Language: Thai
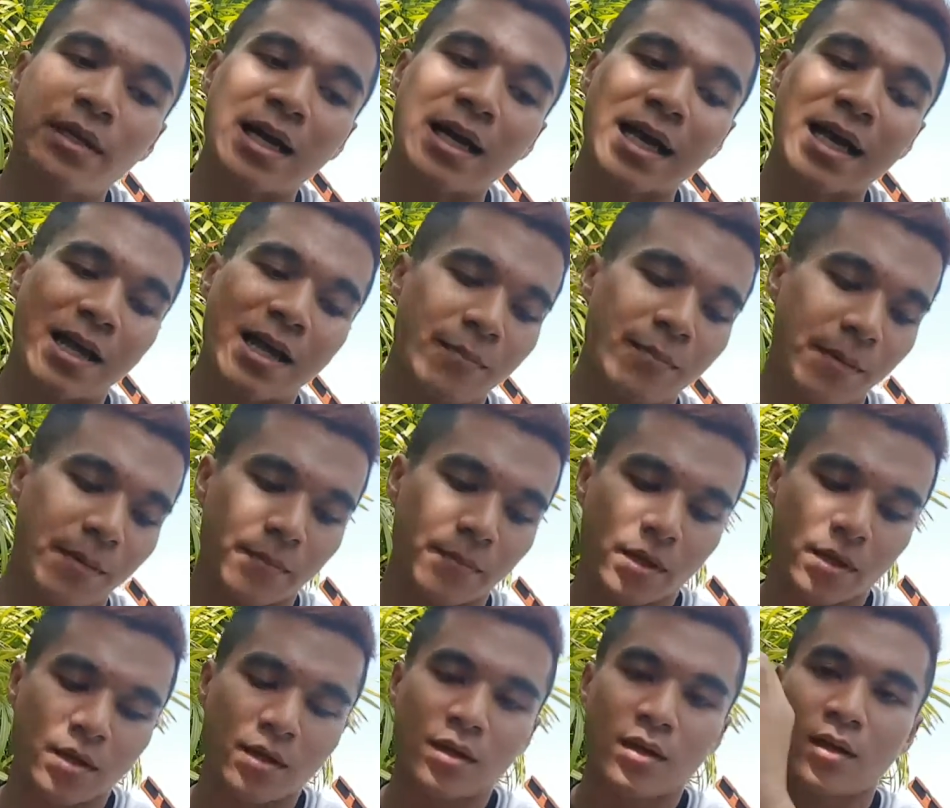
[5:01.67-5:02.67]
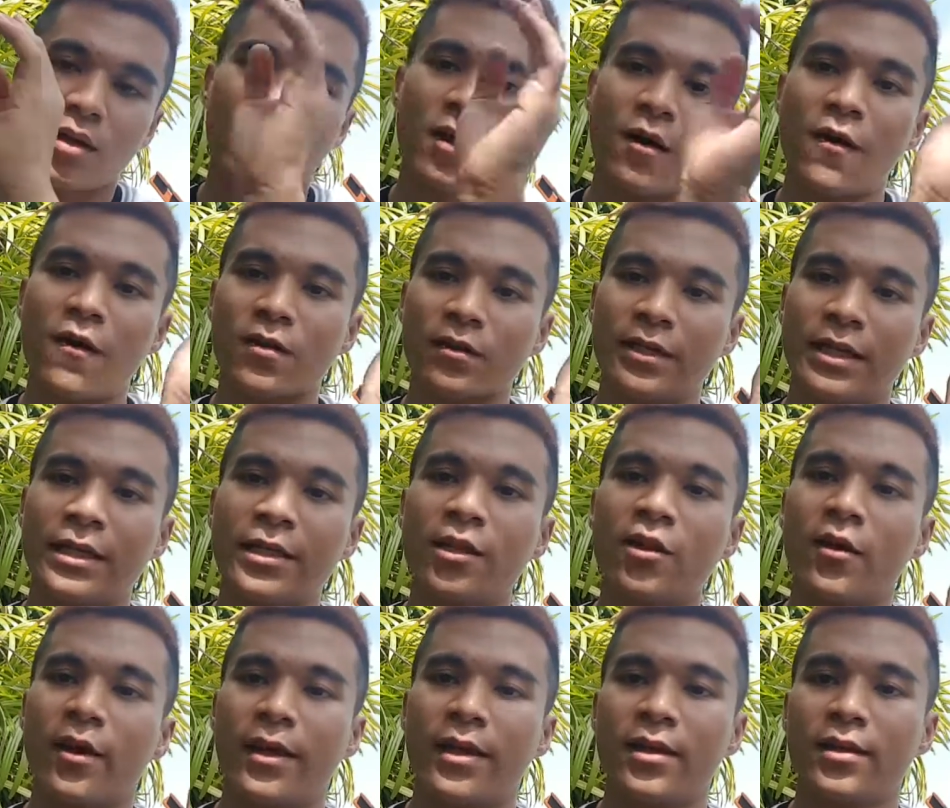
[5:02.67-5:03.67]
อาการแบบลอกนิดหน่อย